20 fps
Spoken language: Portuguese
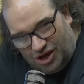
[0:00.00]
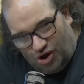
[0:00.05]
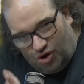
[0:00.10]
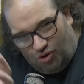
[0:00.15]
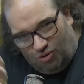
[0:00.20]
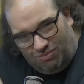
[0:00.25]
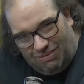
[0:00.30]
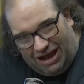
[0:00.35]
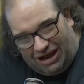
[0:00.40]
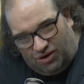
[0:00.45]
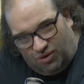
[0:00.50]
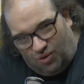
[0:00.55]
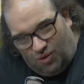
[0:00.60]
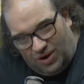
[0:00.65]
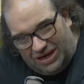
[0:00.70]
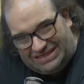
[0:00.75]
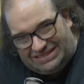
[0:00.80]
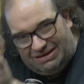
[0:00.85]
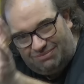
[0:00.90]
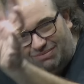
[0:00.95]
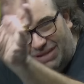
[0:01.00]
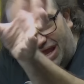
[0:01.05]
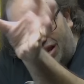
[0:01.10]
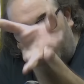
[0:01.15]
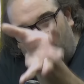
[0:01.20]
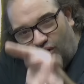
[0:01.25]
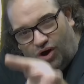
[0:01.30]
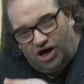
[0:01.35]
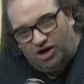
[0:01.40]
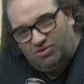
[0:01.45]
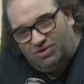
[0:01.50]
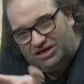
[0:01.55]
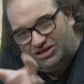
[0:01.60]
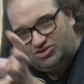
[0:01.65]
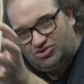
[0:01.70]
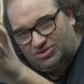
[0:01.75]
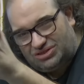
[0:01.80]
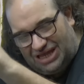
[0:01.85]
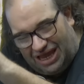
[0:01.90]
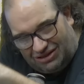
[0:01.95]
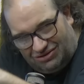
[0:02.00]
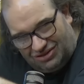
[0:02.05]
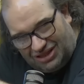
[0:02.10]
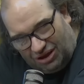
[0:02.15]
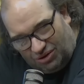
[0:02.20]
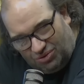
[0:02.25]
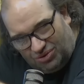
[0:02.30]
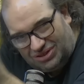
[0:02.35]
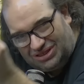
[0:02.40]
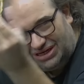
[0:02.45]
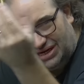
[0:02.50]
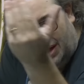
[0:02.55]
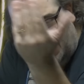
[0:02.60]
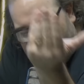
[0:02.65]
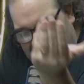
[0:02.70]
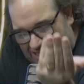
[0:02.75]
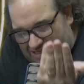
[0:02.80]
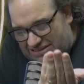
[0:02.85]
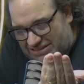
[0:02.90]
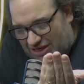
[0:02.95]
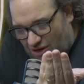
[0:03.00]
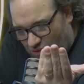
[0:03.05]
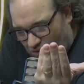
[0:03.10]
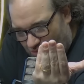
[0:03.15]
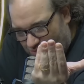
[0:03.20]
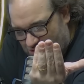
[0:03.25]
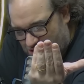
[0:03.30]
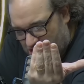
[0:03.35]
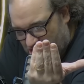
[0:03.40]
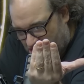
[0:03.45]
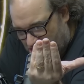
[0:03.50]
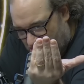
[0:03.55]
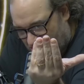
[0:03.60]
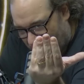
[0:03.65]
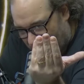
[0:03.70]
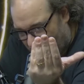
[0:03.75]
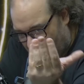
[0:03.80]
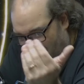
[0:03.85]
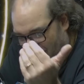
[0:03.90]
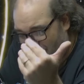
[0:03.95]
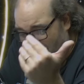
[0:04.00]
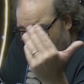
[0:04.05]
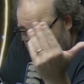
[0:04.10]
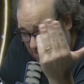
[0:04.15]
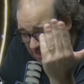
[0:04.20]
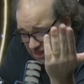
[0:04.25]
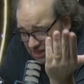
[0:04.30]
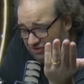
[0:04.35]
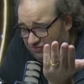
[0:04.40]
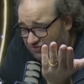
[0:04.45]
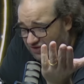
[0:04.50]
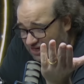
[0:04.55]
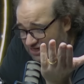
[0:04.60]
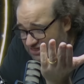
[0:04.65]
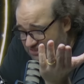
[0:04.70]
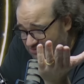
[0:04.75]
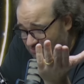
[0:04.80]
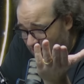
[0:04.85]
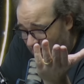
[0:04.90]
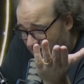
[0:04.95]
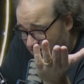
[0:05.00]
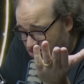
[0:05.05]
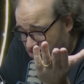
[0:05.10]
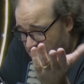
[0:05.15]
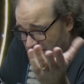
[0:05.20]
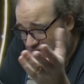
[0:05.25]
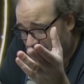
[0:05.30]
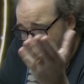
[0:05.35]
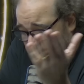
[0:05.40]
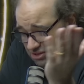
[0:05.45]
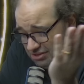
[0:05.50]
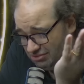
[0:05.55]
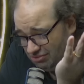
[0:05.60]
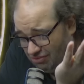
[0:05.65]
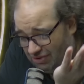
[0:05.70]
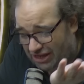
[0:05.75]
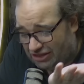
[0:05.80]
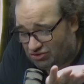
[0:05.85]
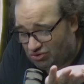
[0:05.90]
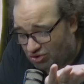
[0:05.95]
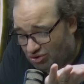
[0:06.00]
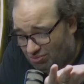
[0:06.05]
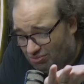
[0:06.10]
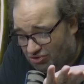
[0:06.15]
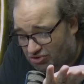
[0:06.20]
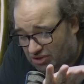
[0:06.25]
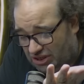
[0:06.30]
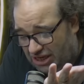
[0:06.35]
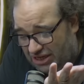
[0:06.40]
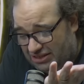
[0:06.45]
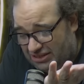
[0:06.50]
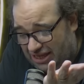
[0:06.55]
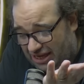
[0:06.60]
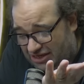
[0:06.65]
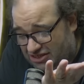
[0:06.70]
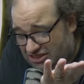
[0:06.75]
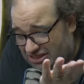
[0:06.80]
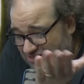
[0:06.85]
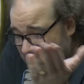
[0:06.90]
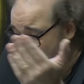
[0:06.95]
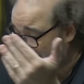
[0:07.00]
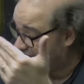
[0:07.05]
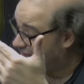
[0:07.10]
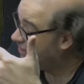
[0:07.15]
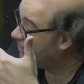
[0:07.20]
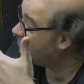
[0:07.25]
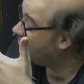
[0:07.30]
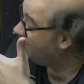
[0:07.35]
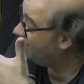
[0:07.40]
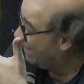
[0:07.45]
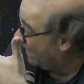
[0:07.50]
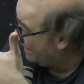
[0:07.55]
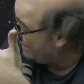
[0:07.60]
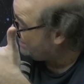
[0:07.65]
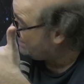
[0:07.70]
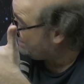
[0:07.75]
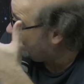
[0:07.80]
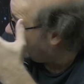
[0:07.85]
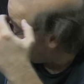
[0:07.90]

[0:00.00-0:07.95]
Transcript: Uma coisa melhora o resultado da outra. Esse é o objetivo. Infelizmente, não é todo mundo que entende assim, mas está